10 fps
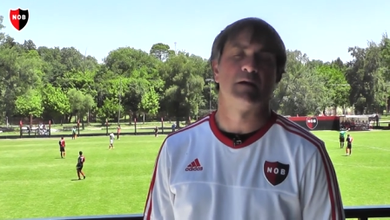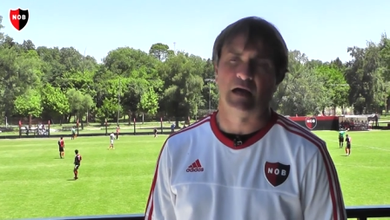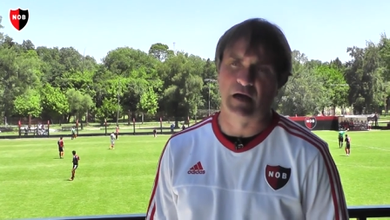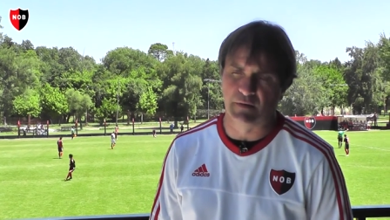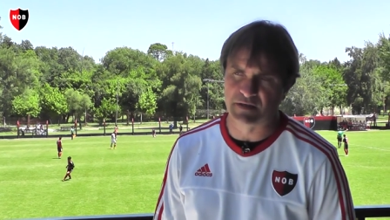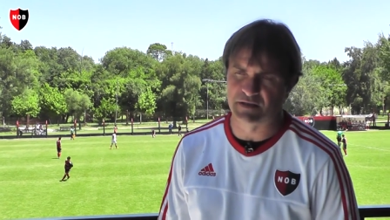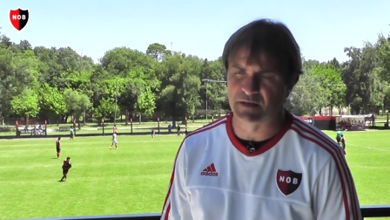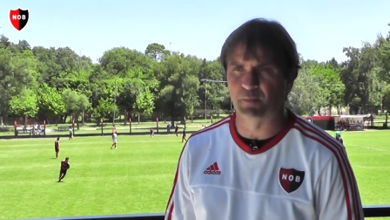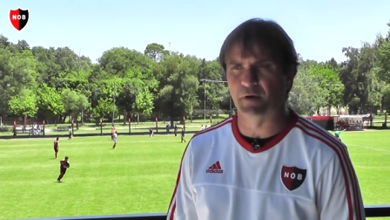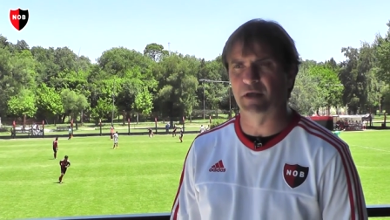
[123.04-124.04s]
A veces
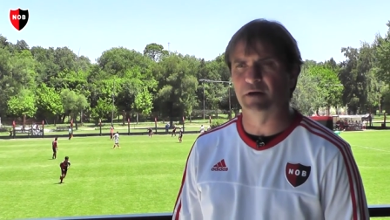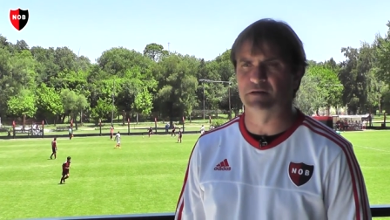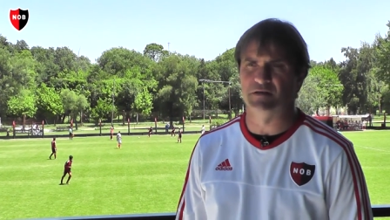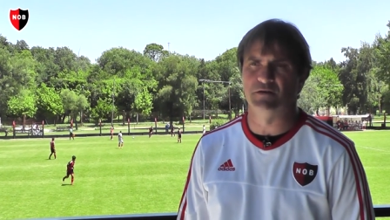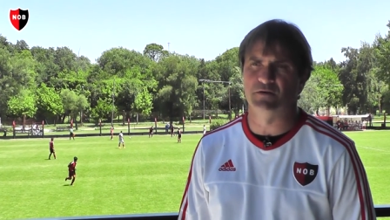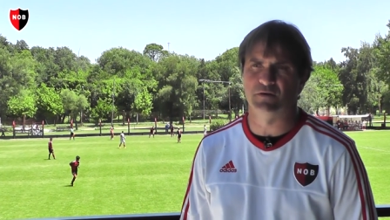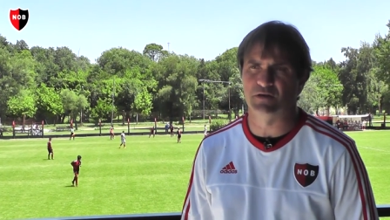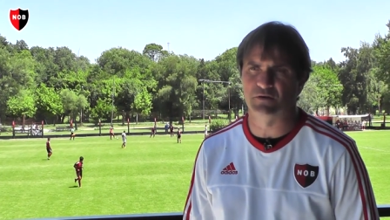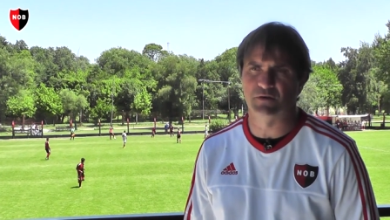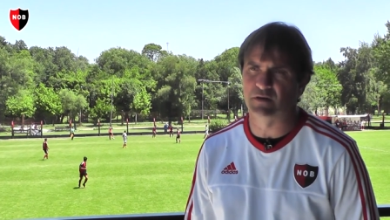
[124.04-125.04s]
se puede, a veces no,
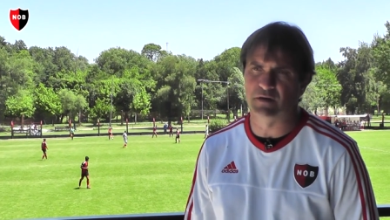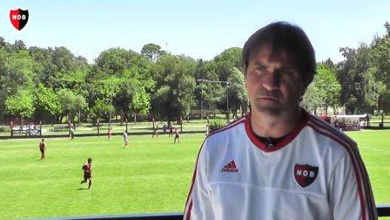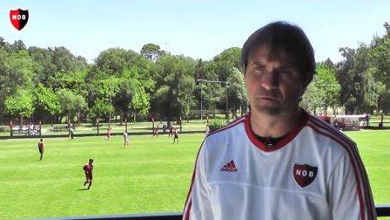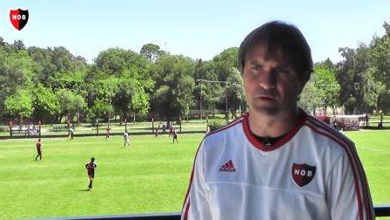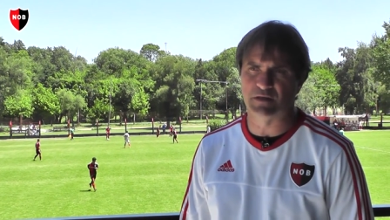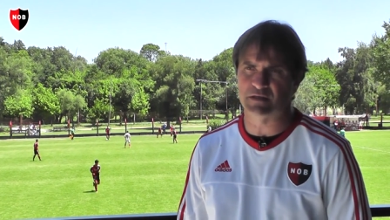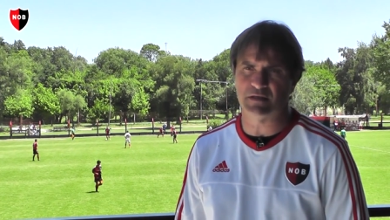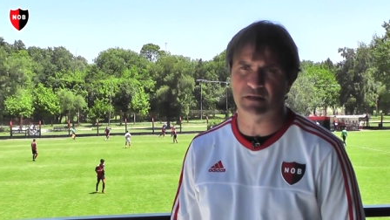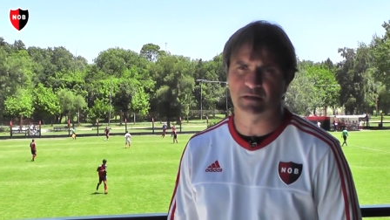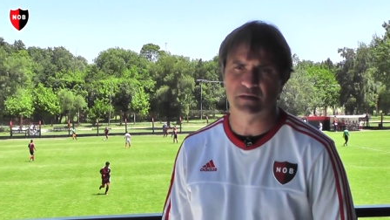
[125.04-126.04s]
eso el fútbol es
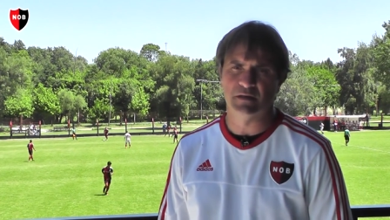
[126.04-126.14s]
así.